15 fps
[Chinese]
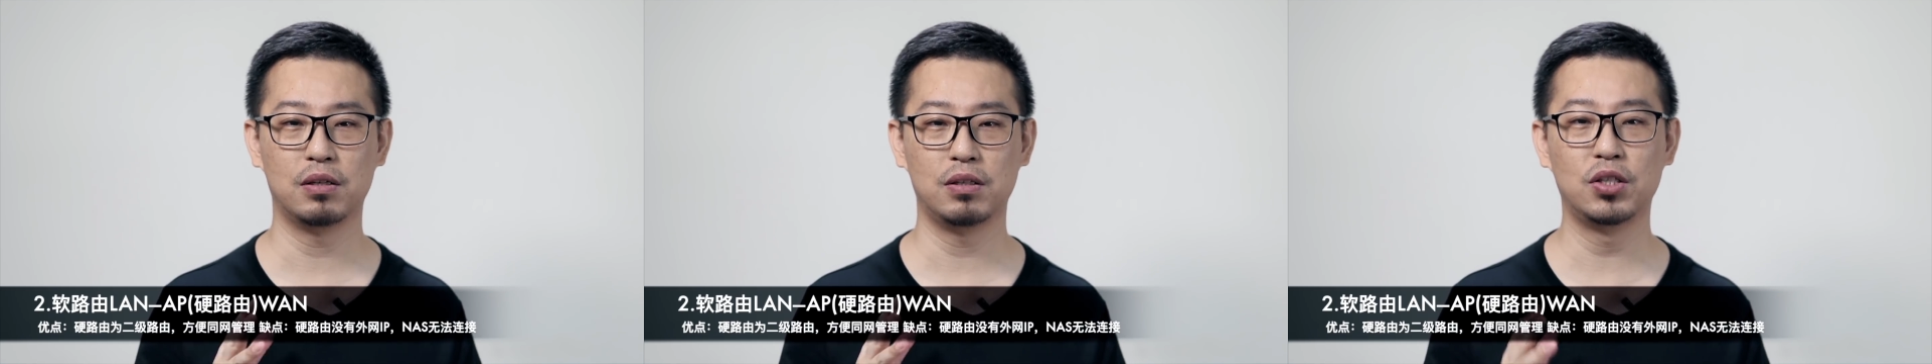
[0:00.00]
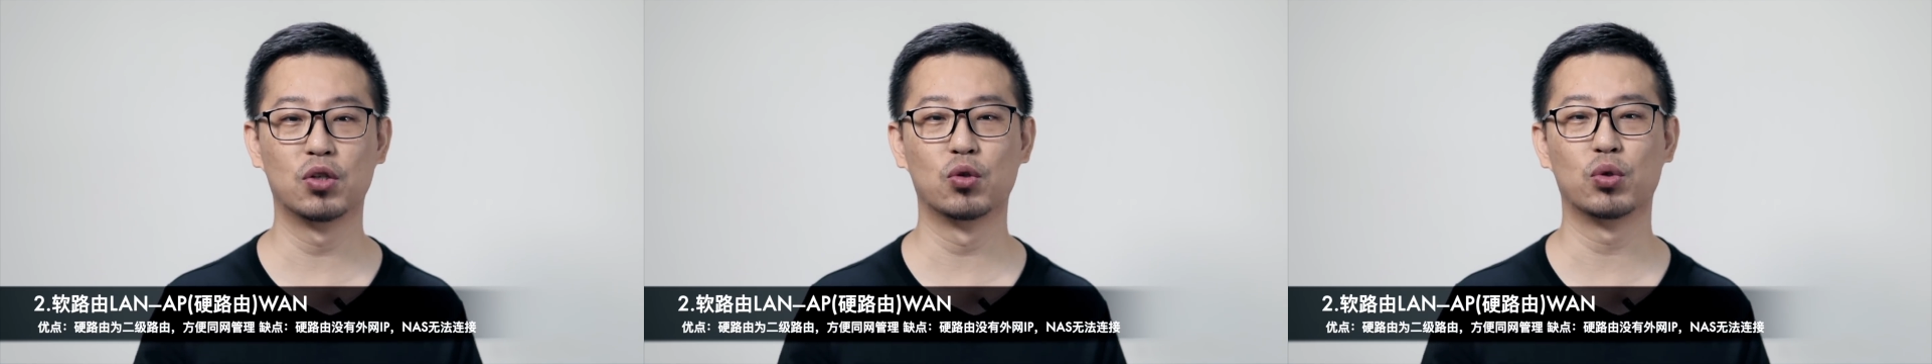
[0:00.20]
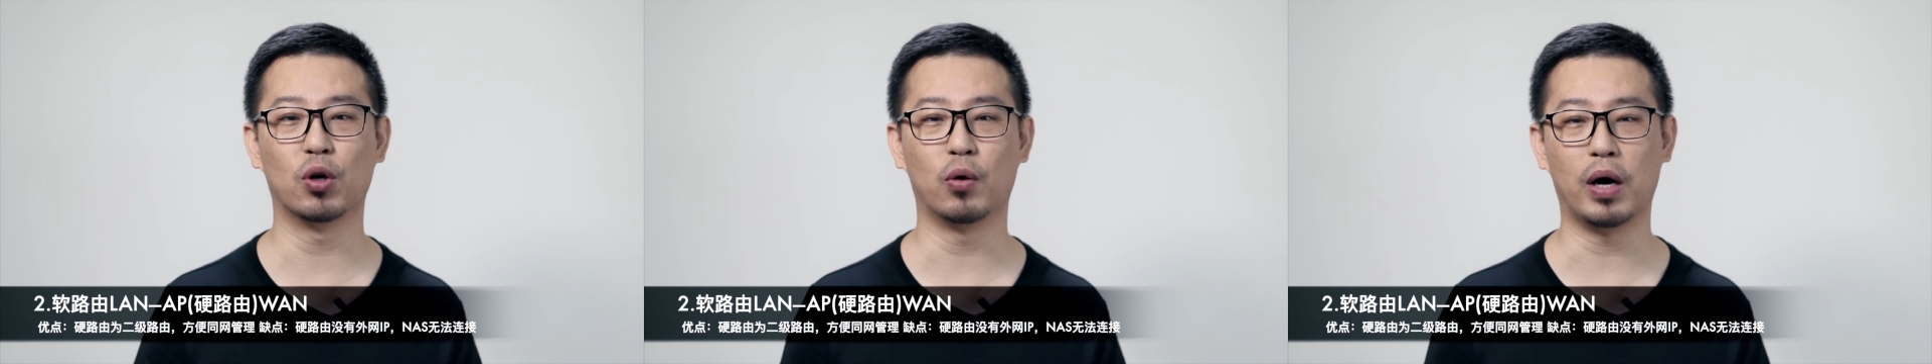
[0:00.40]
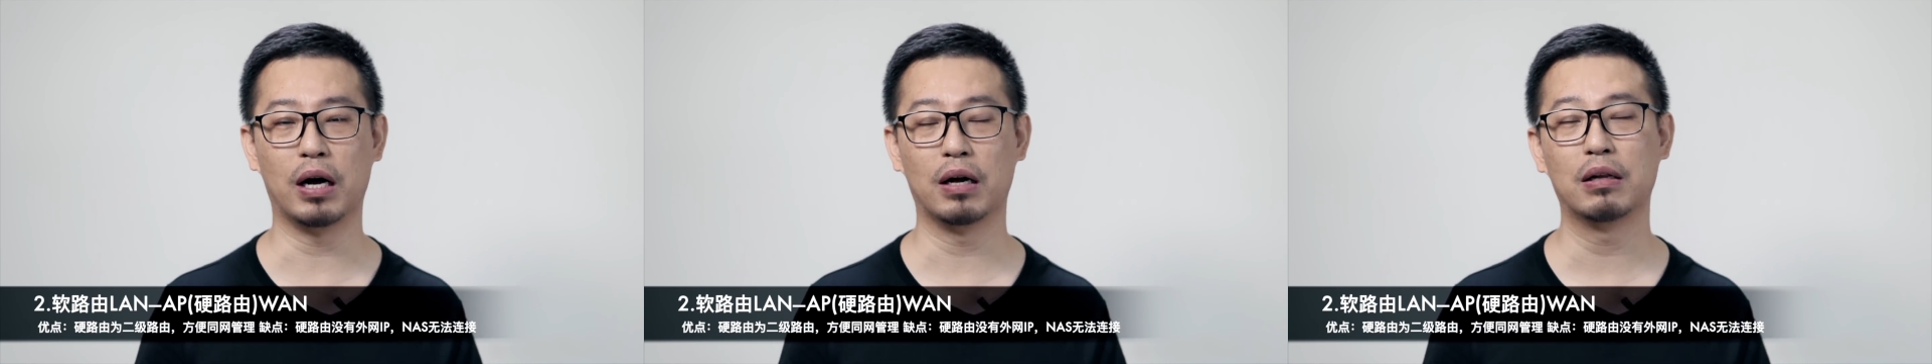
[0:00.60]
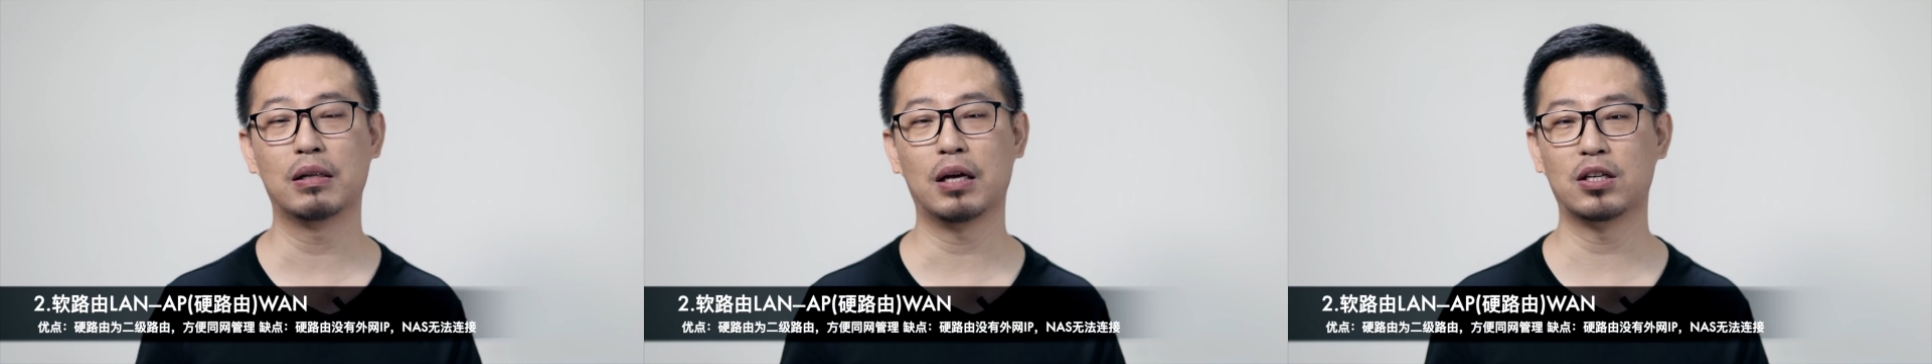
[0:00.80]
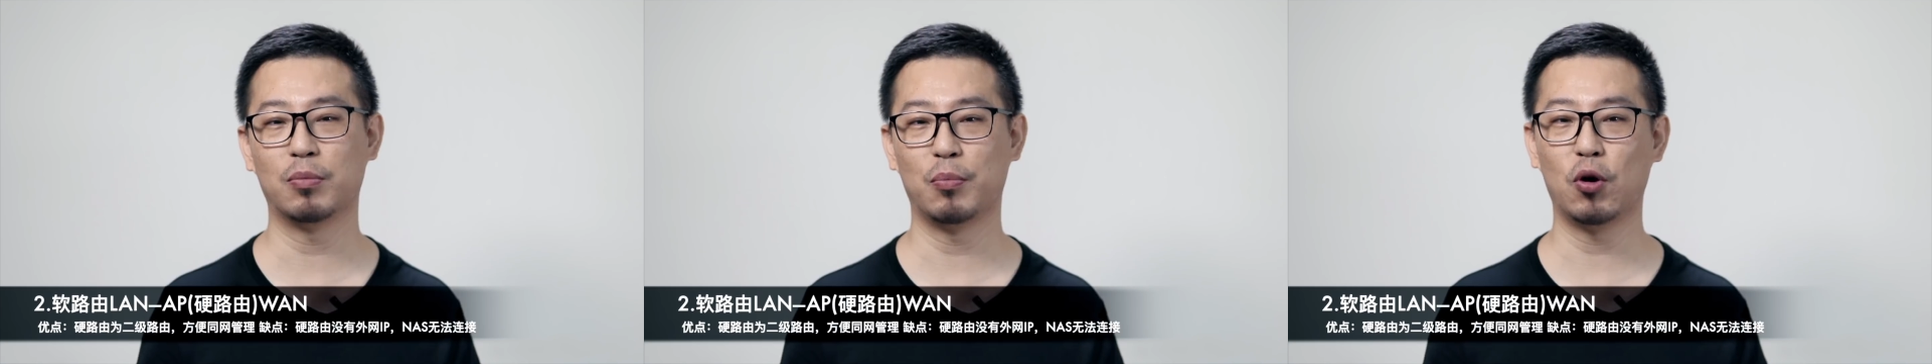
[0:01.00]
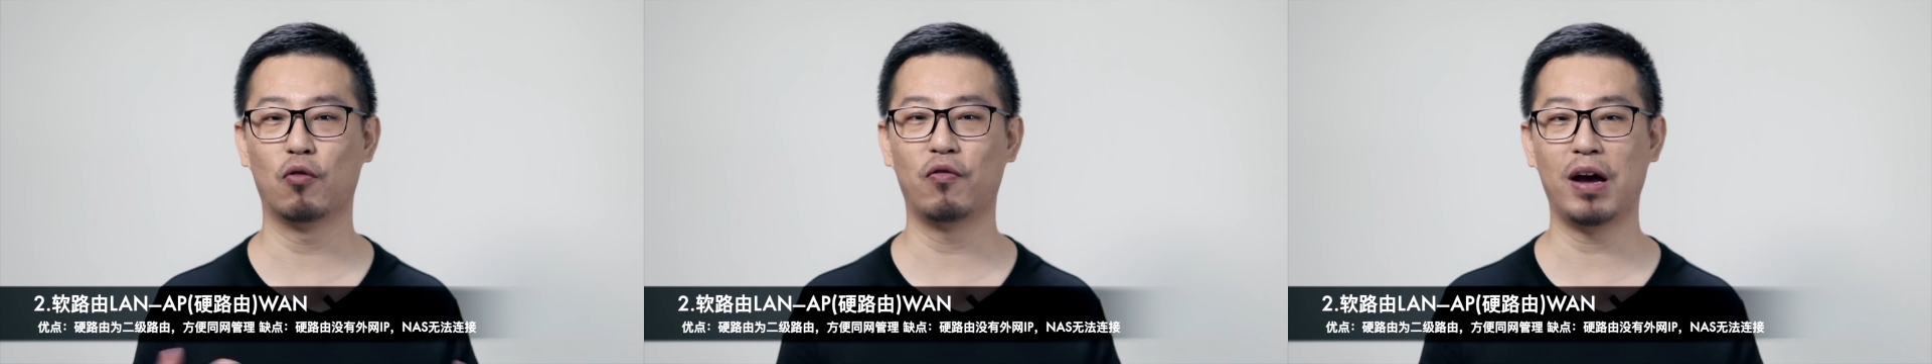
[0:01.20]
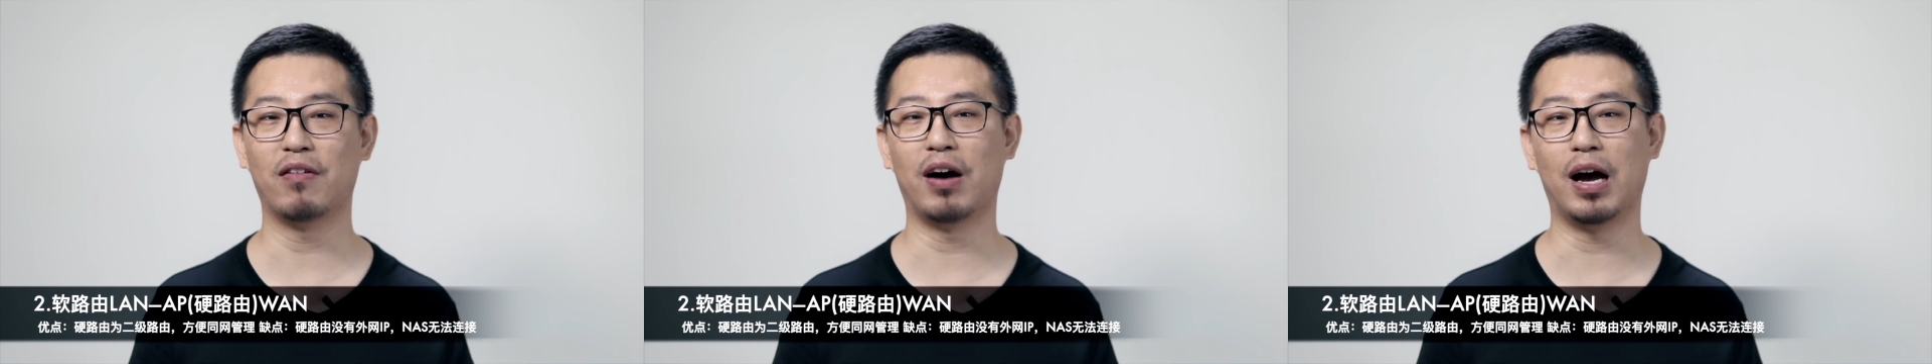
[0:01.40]
硬路由啊，它是没有
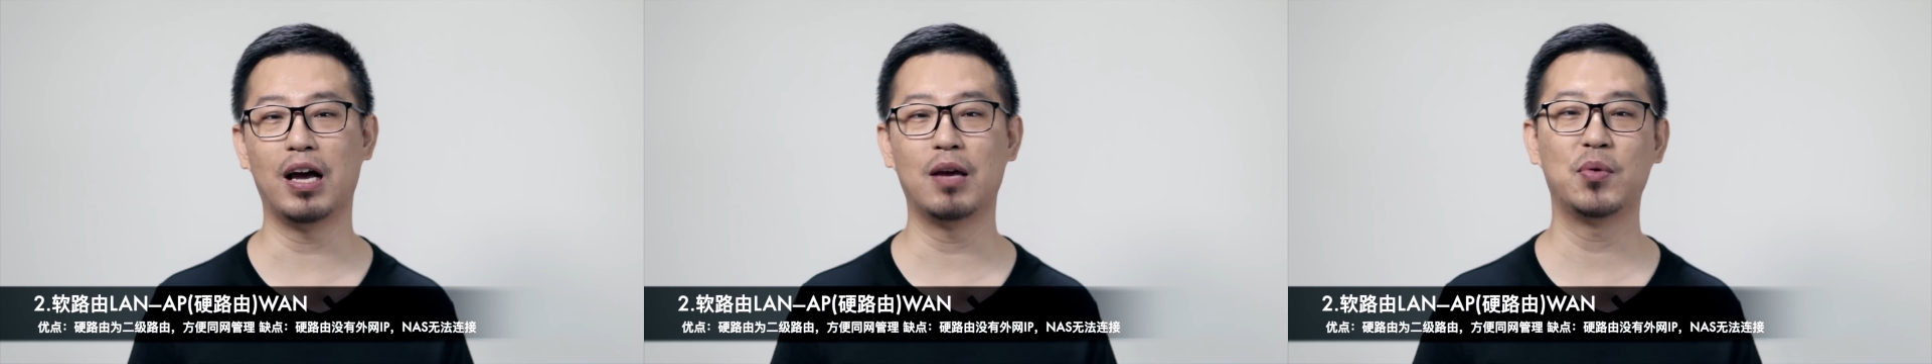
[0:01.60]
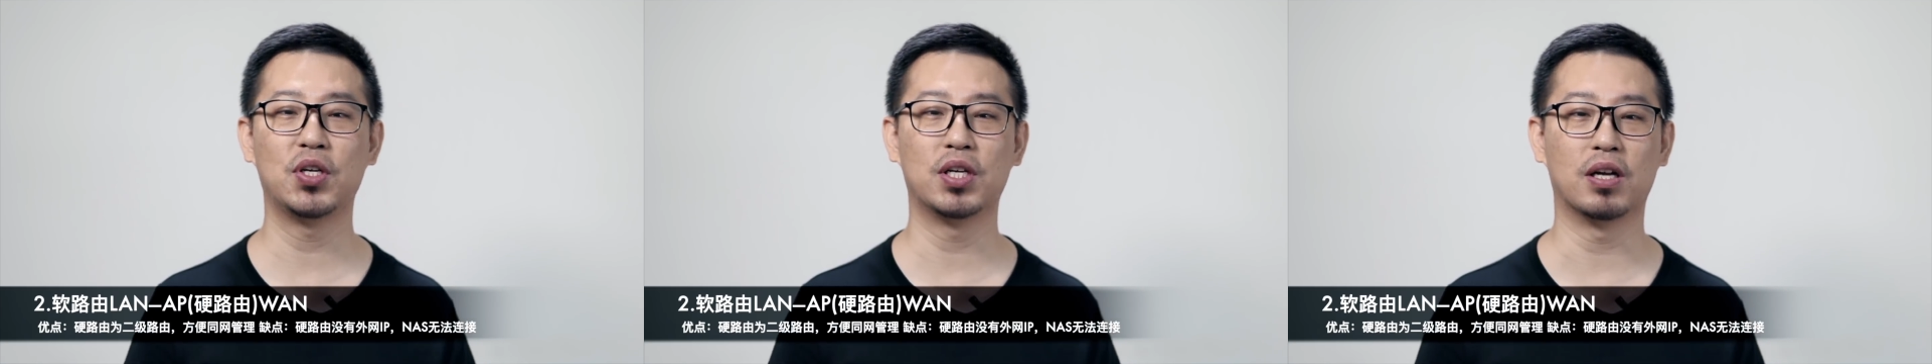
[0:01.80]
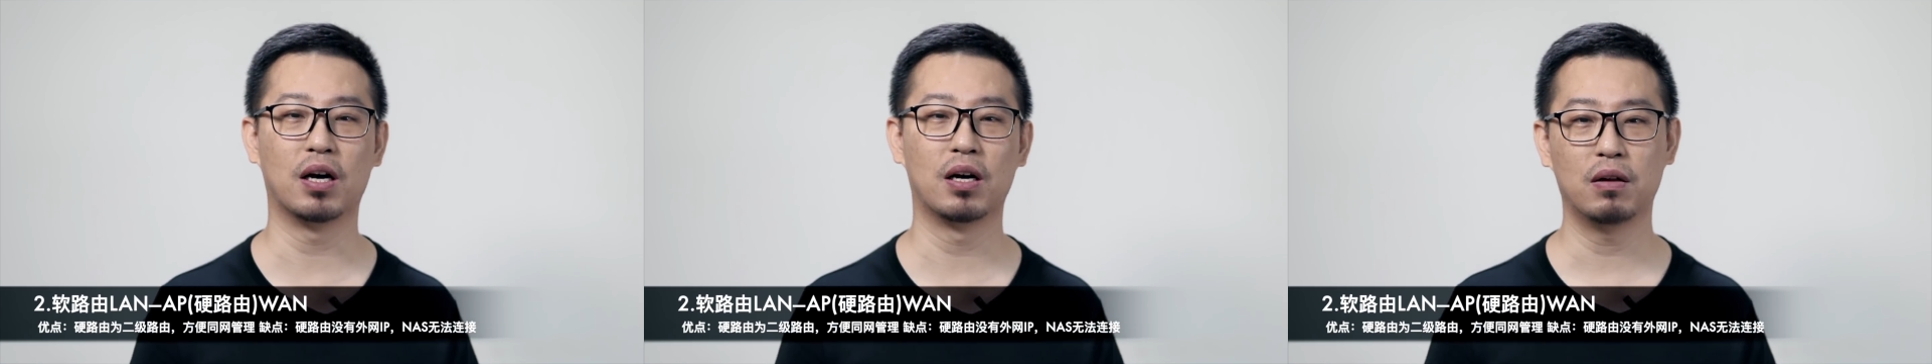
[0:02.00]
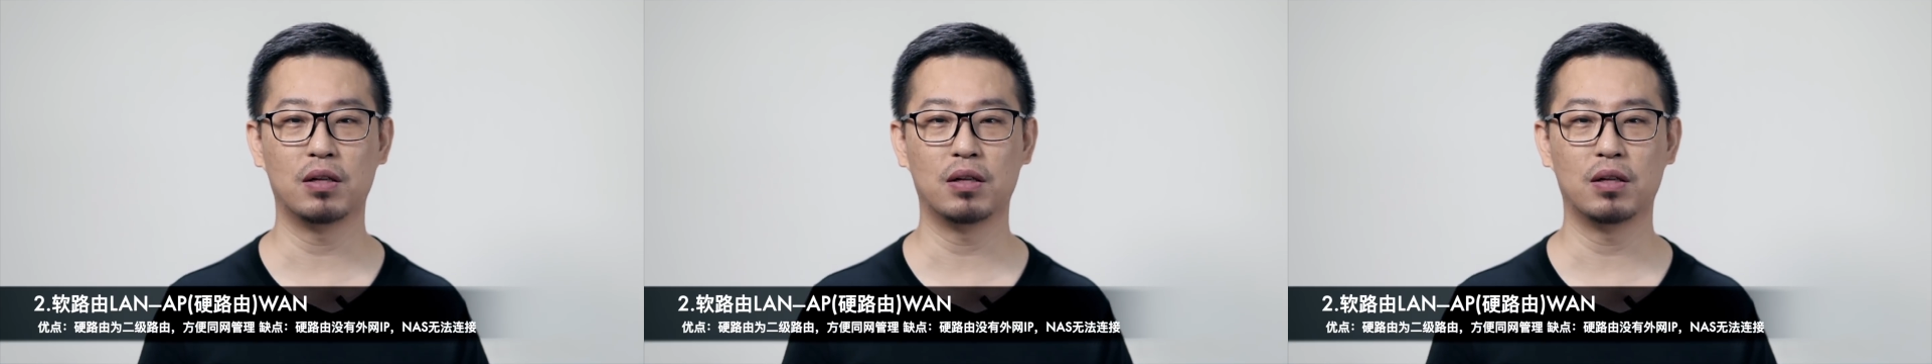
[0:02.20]
外网 IP 的。